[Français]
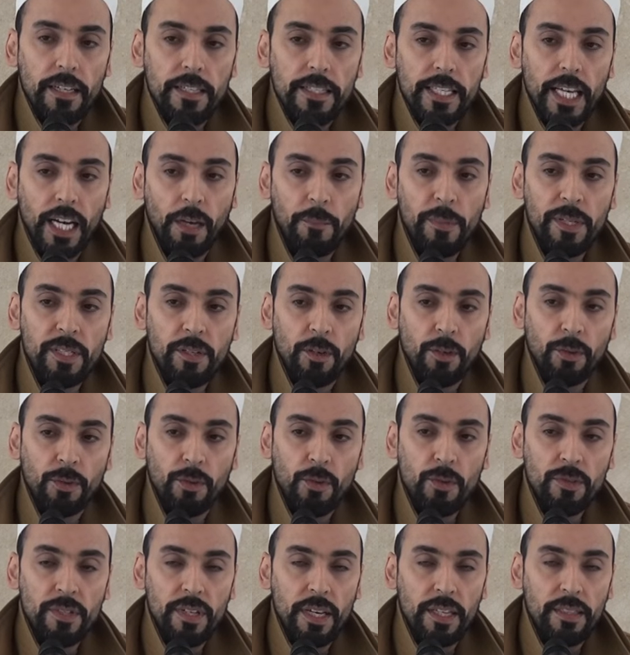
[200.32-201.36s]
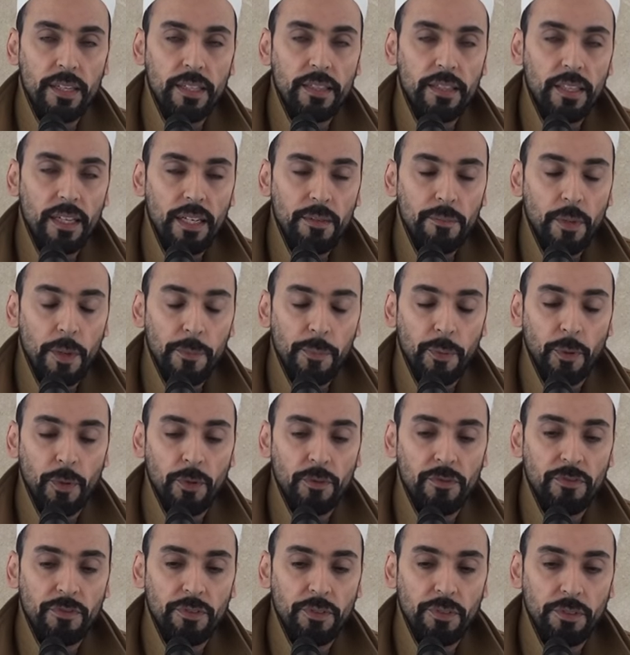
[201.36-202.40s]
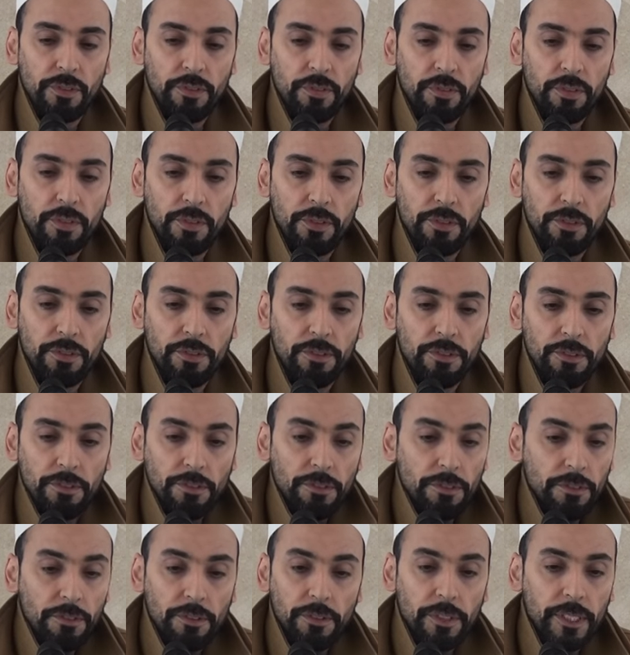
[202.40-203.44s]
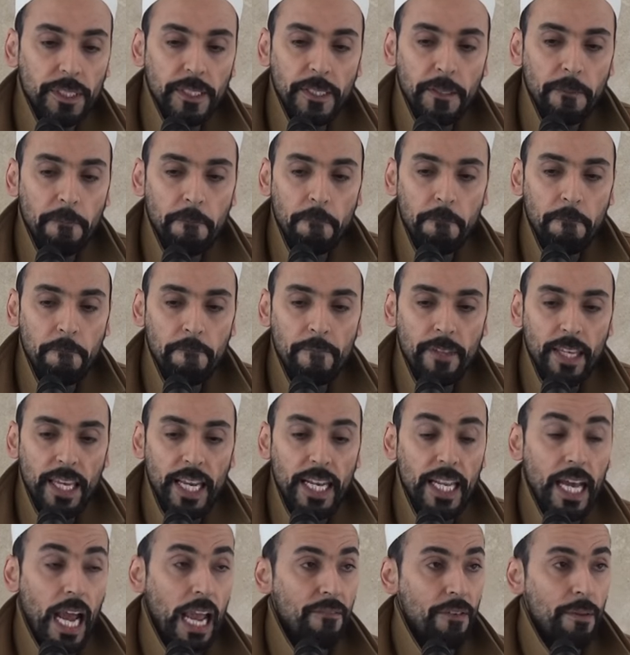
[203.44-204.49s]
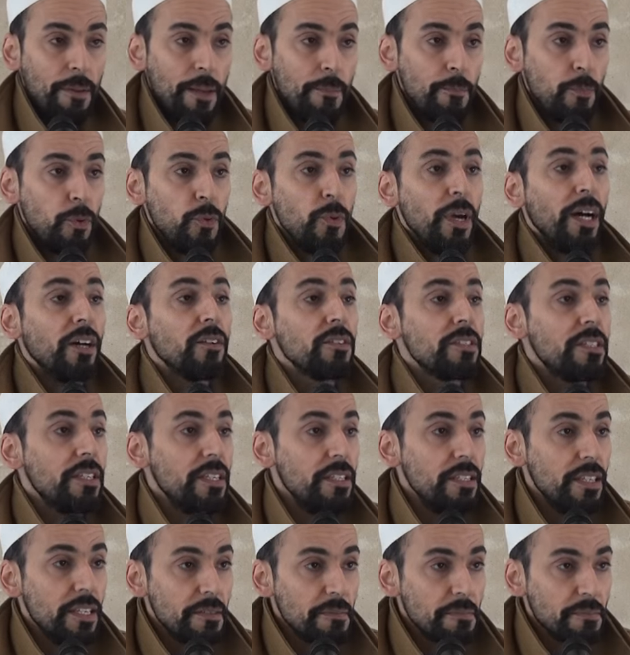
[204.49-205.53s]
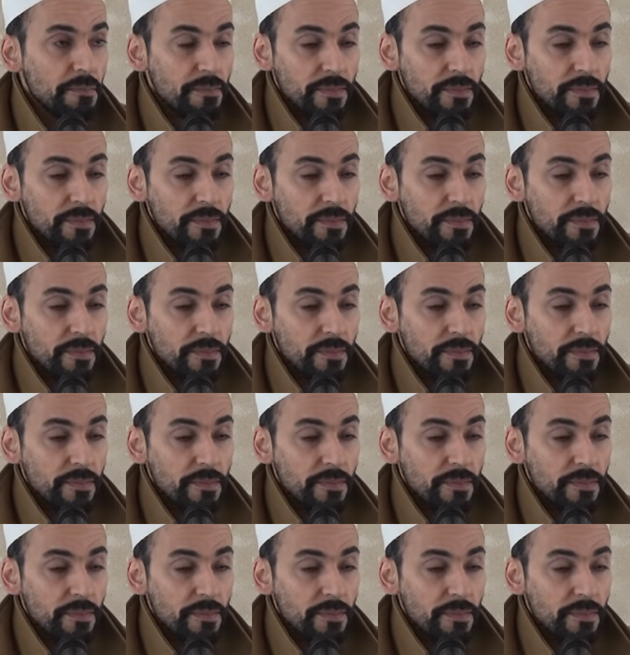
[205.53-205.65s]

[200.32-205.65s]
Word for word: sa remise en cause a été tellement profonde que euh, il n'arrivait même plus à enseigner.